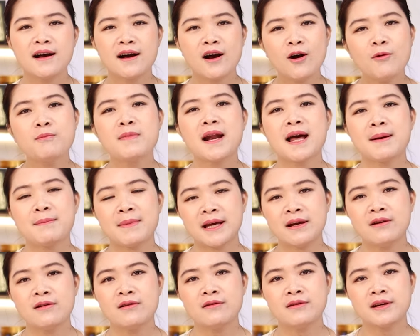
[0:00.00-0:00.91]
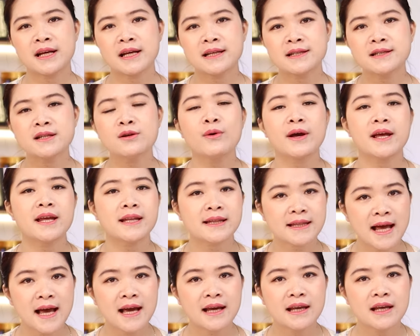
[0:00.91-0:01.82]
không làm ảnh hưởng đến cái sức khỏe
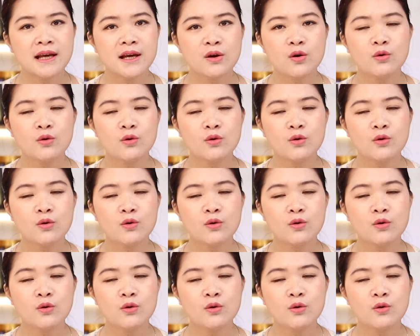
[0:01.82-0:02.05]
hiện tại